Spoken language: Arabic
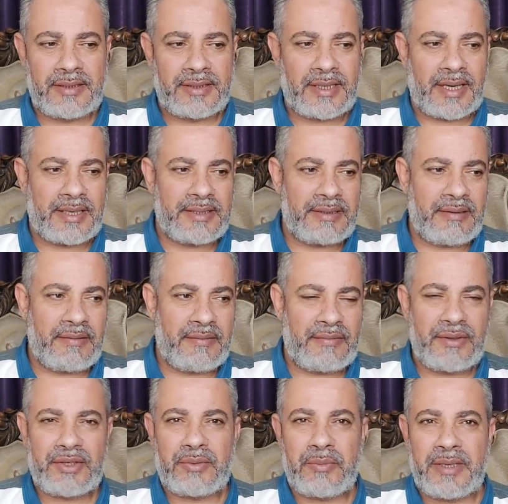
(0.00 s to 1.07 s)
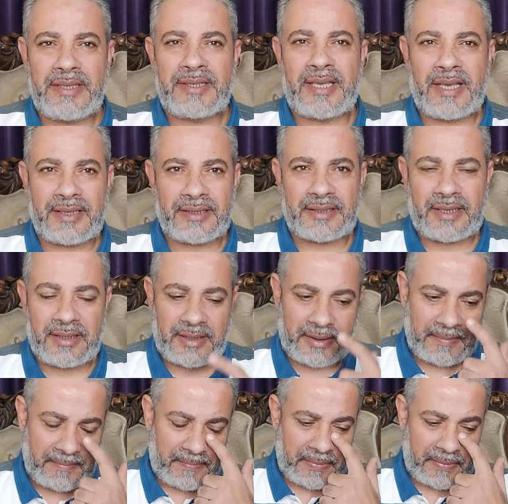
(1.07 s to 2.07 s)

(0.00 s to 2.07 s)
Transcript: يعني فيش مئزاز كده